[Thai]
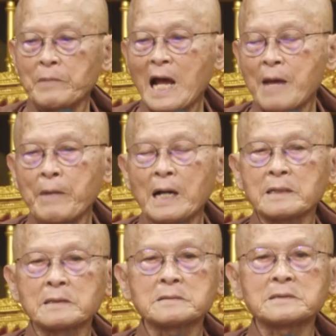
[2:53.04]
ได้บ้าง
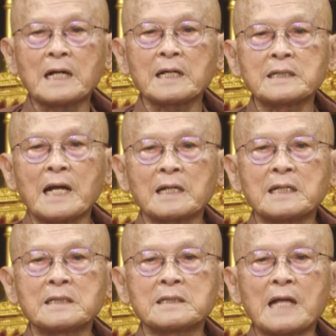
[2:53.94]
สังกิตัง
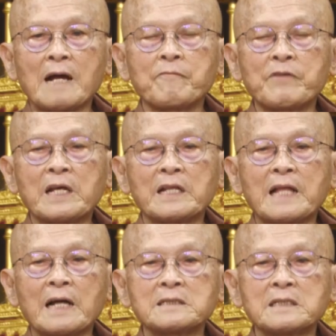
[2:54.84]
กิตตังวิกิ
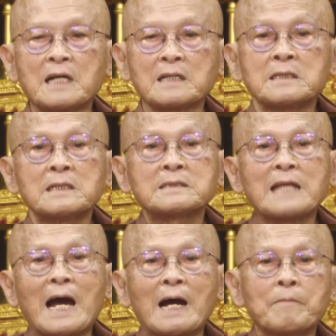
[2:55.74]
ตังจิตตัง
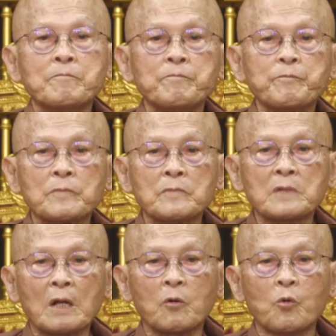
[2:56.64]
ตาม
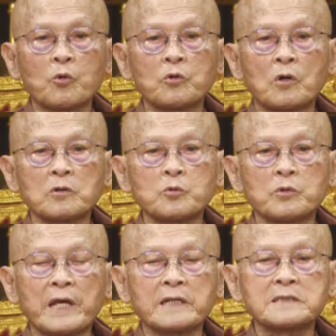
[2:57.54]
ตระกูลของตัว
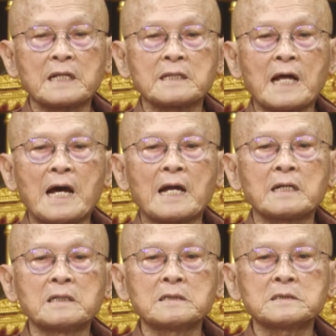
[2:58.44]
เองศรัทธาห
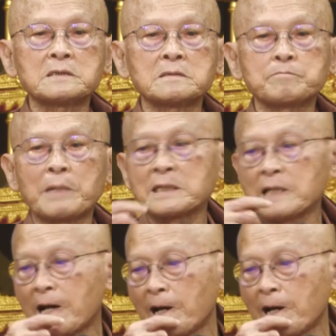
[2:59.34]
รือปัญญา